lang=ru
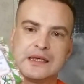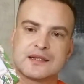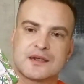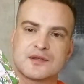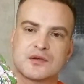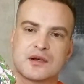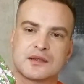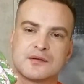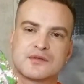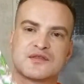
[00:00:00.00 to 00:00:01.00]
я сразу
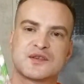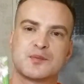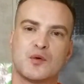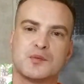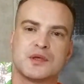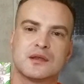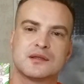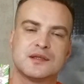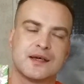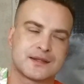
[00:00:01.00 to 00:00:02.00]
как-то вот вспомнил
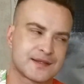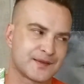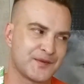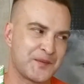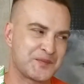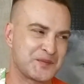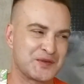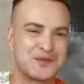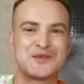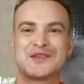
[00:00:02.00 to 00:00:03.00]
детство.
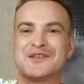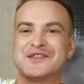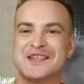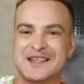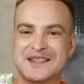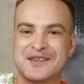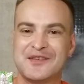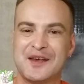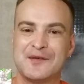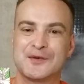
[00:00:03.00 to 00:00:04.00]
Потому что в
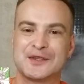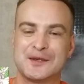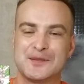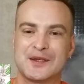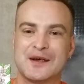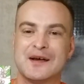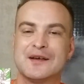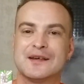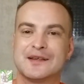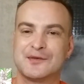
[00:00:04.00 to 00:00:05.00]
детстве вот именно
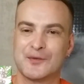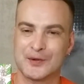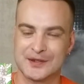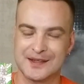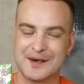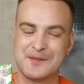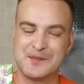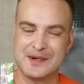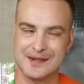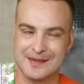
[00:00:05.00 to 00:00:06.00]
э, твердое
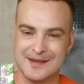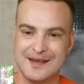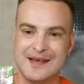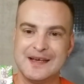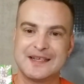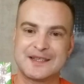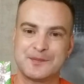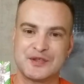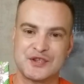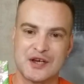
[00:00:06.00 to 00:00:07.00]
мыло
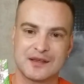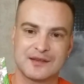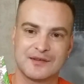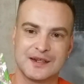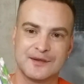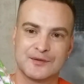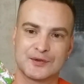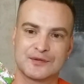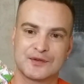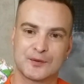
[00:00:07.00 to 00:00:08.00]
запечатывали
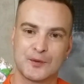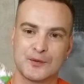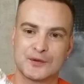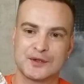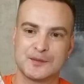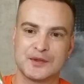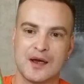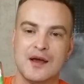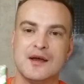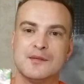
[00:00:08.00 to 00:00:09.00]
вот в такую вот
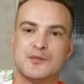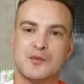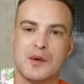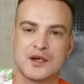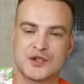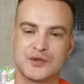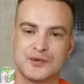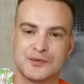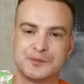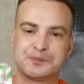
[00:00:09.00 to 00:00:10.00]
именно
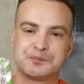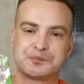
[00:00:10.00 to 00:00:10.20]
бумажную